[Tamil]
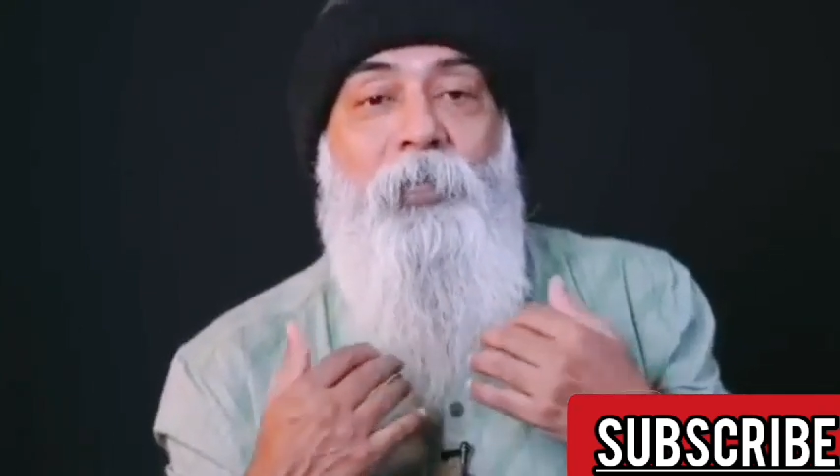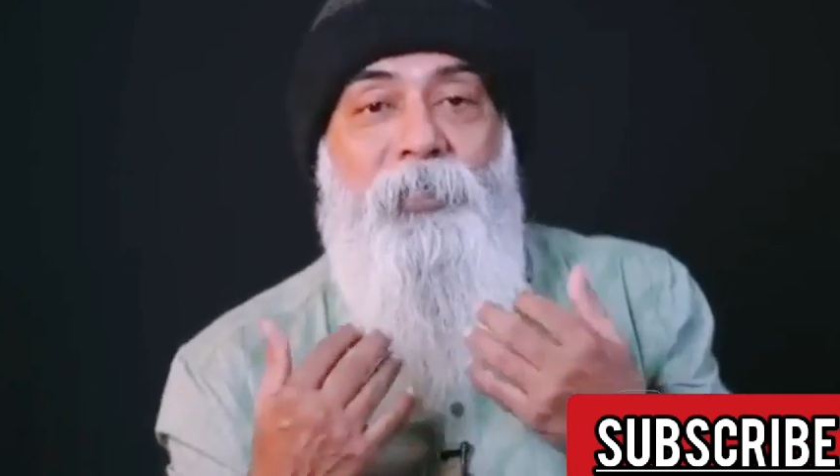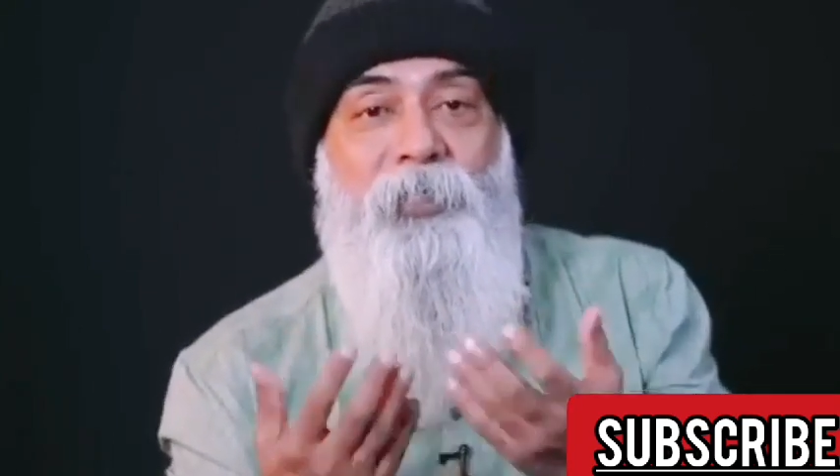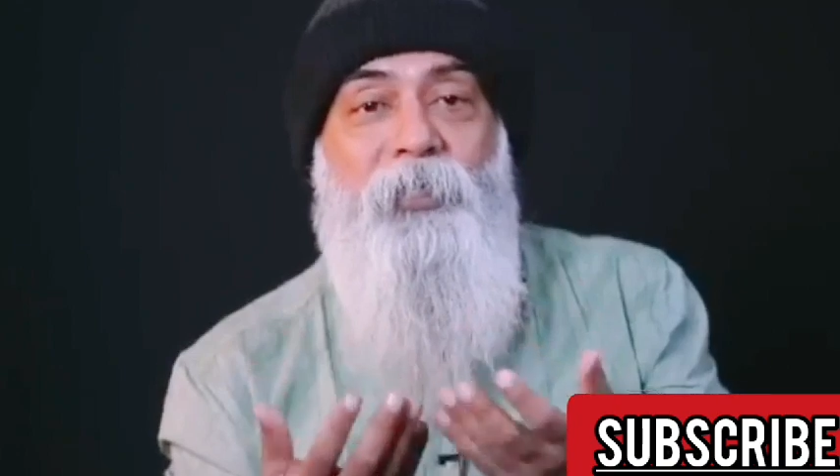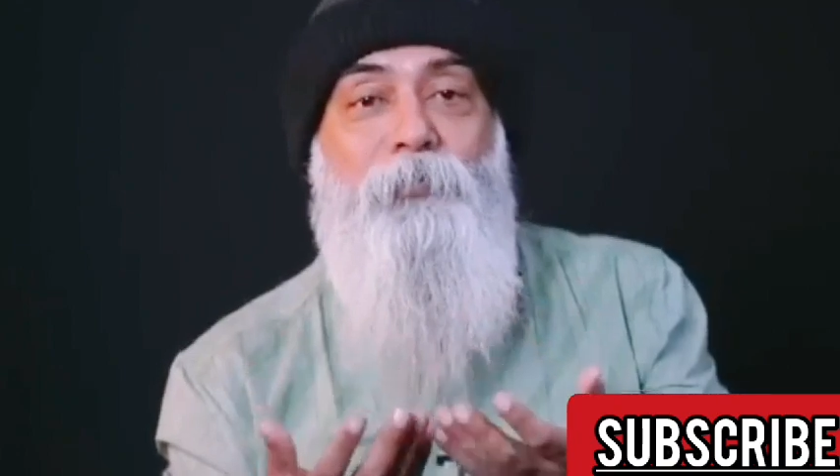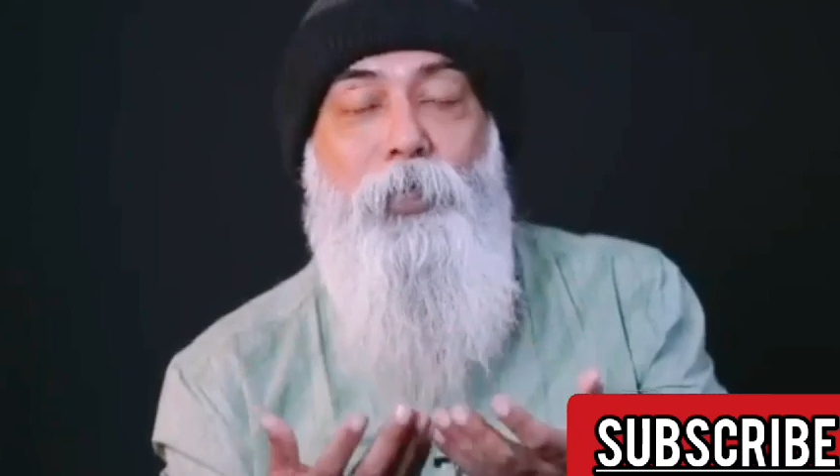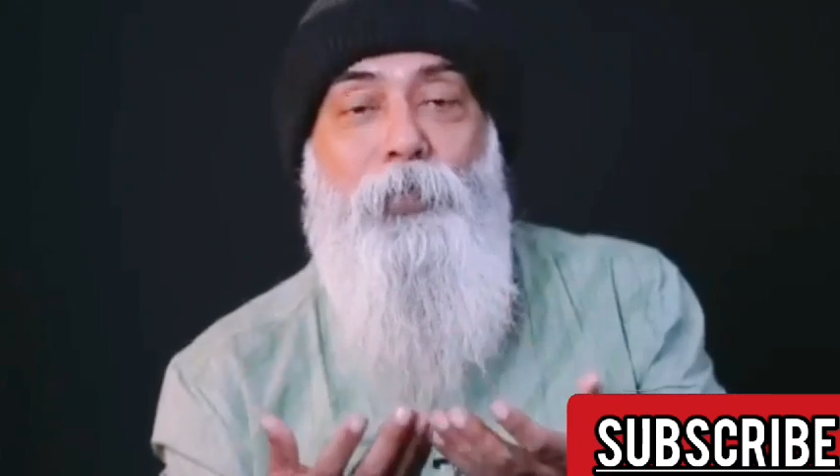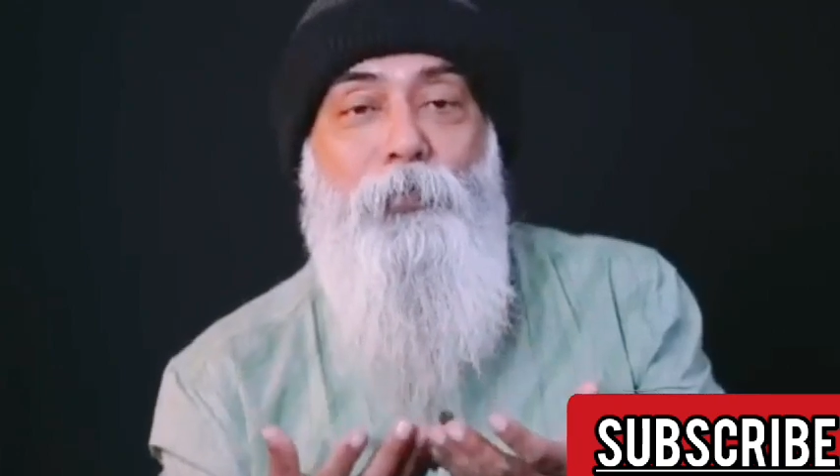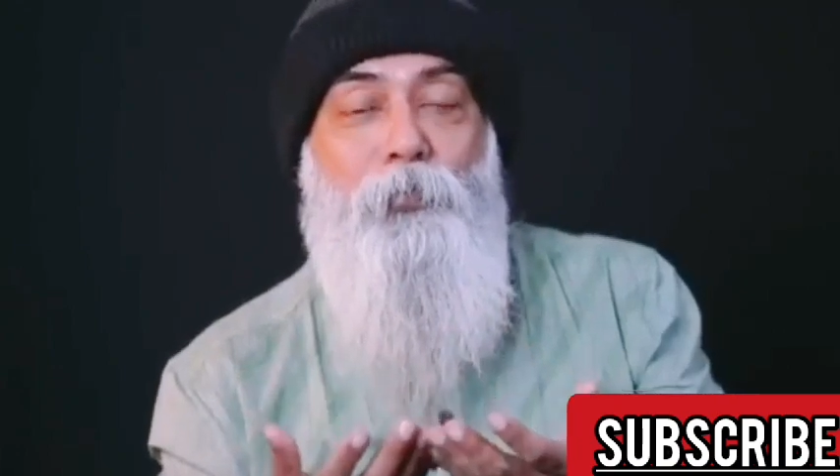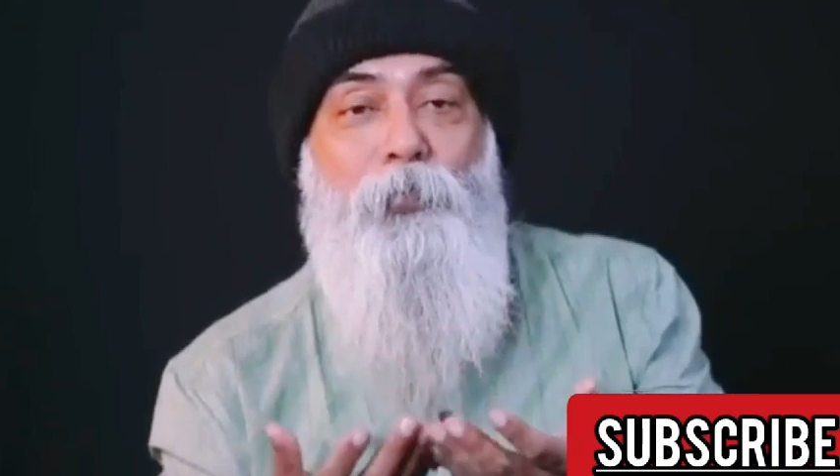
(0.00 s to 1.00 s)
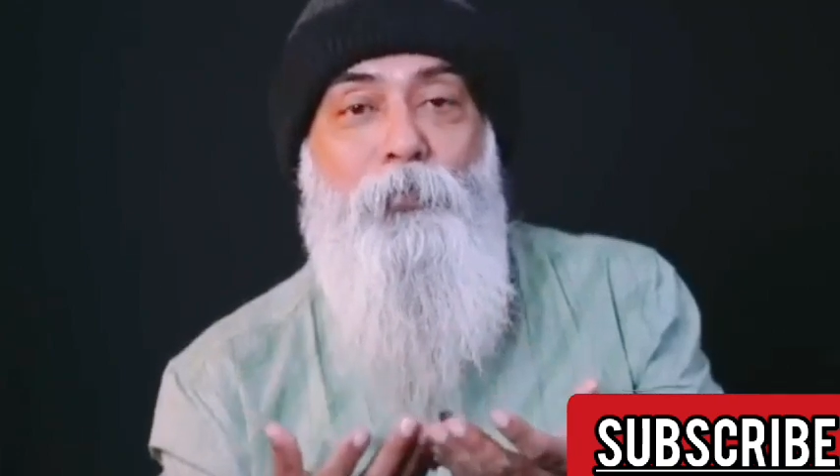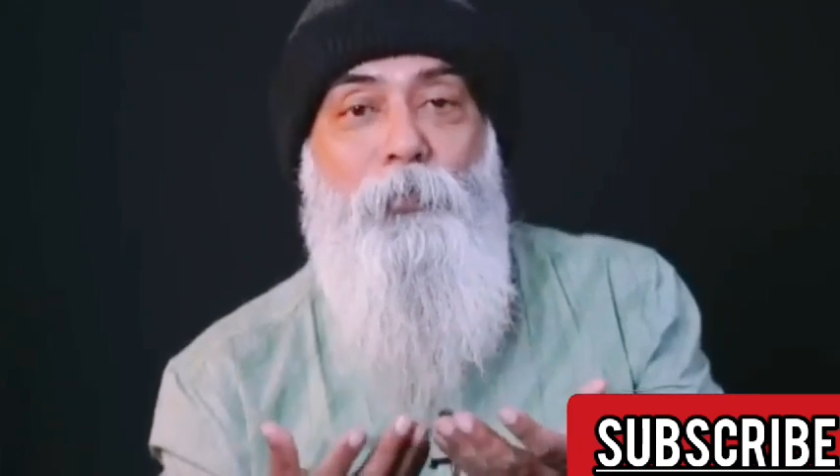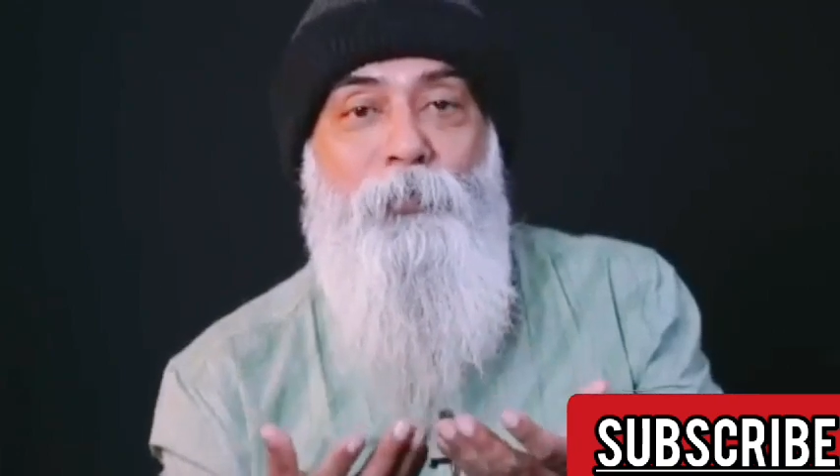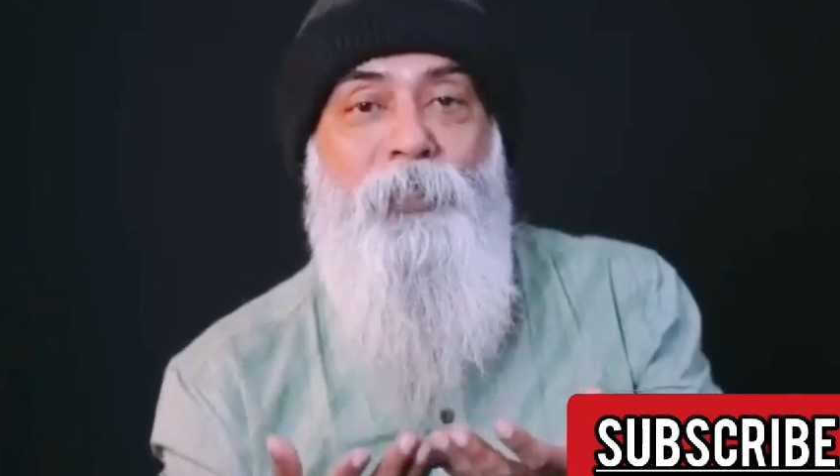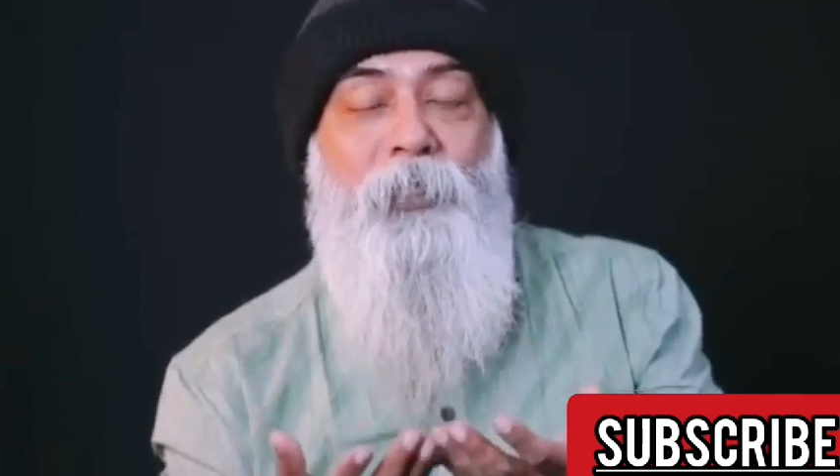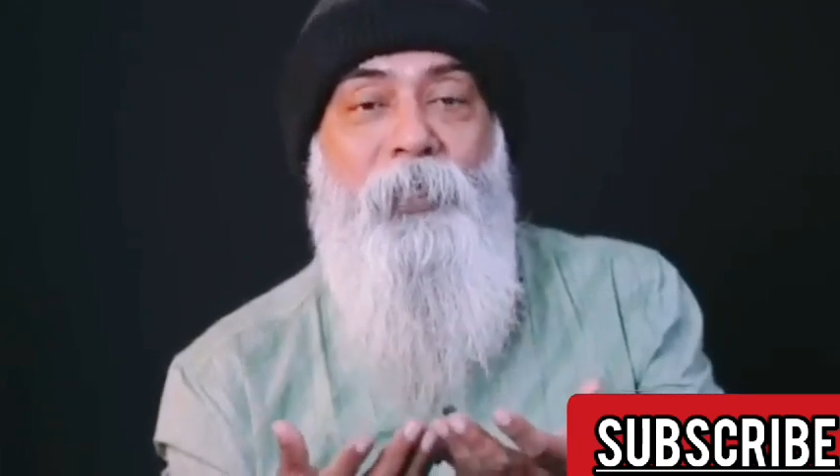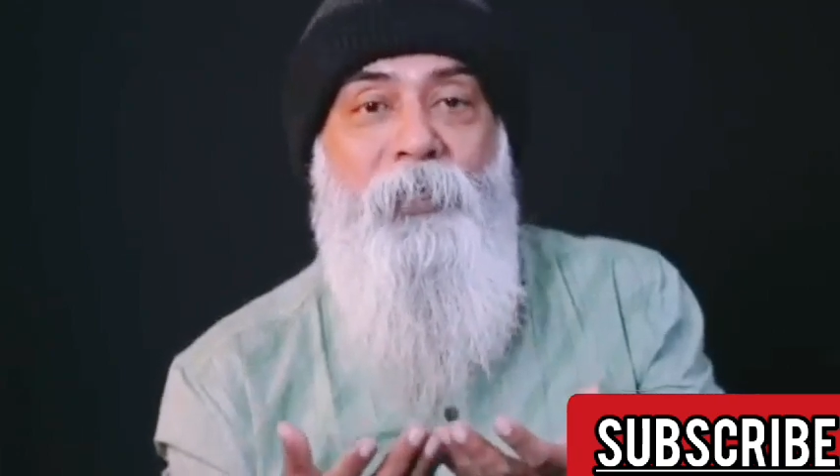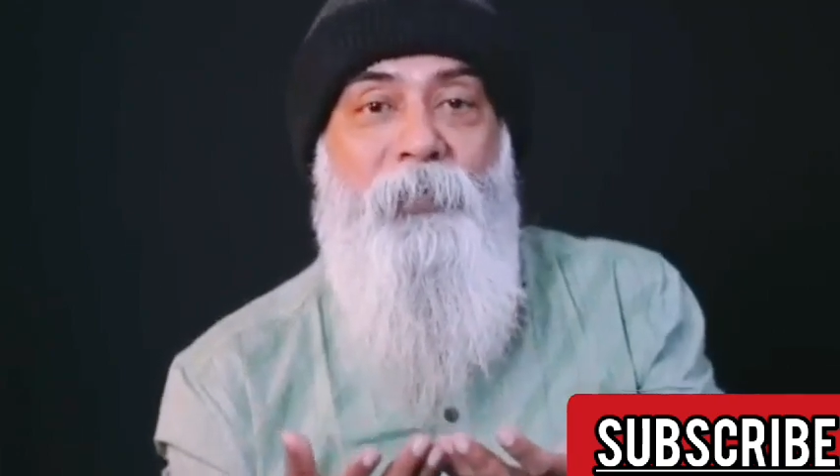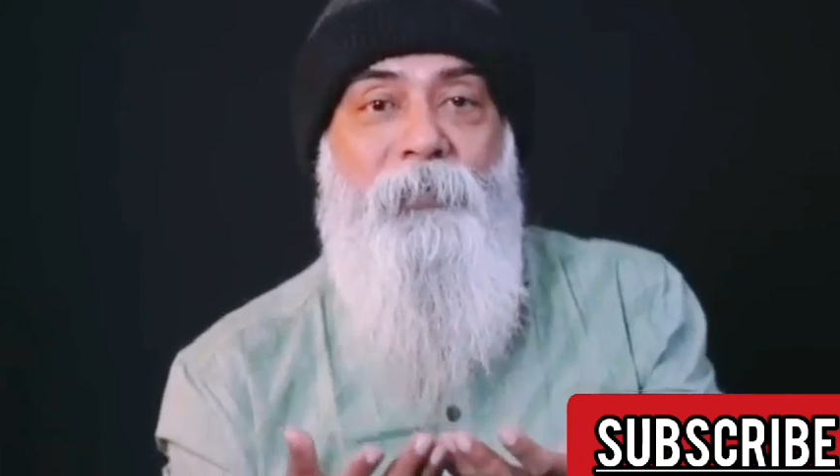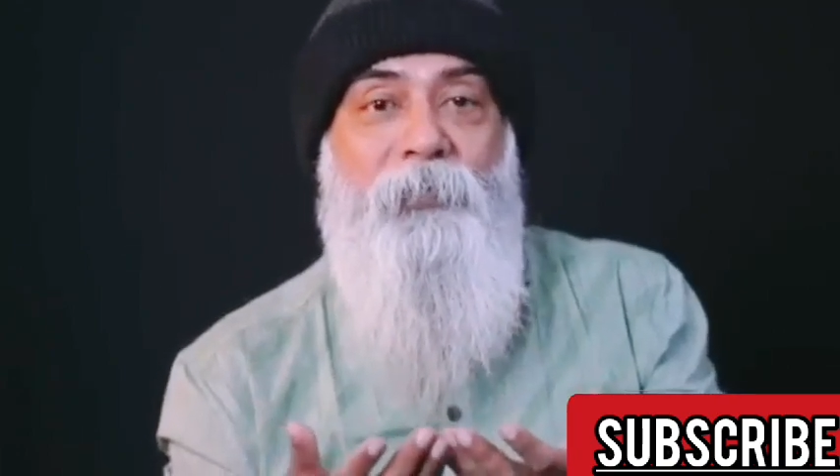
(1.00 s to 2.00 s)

லட்சியமாக கொண்டு ஒரு விஷனாக